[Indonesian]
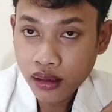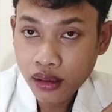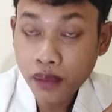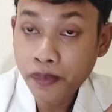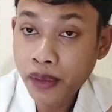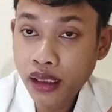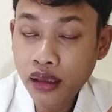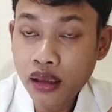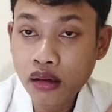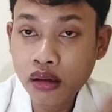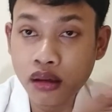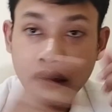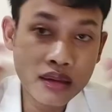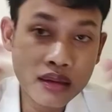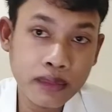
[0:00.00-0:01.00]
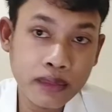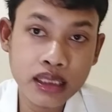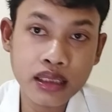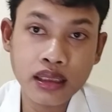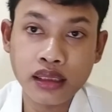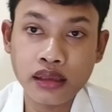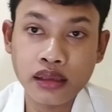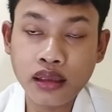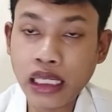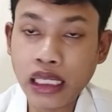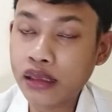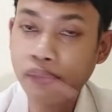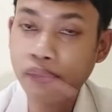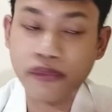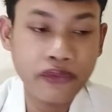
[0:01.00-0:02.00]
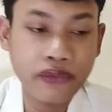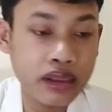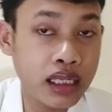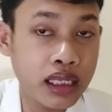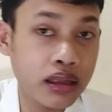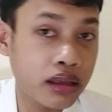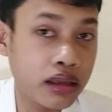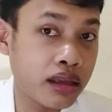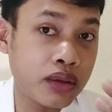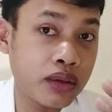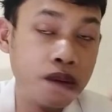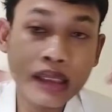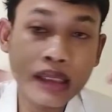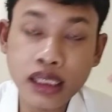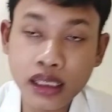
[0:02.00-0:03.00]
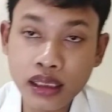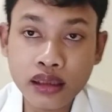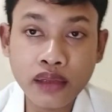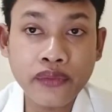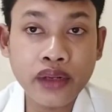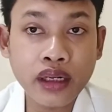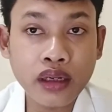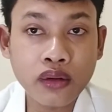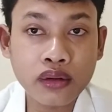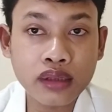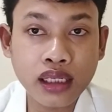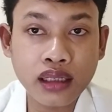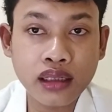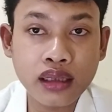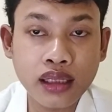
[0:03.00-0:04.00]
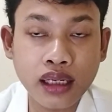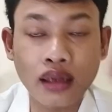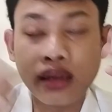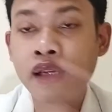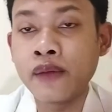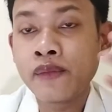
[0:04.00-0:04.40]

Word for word: Apalagi kalau semisalnya aktif fisik dan juga aktif dari otak kita.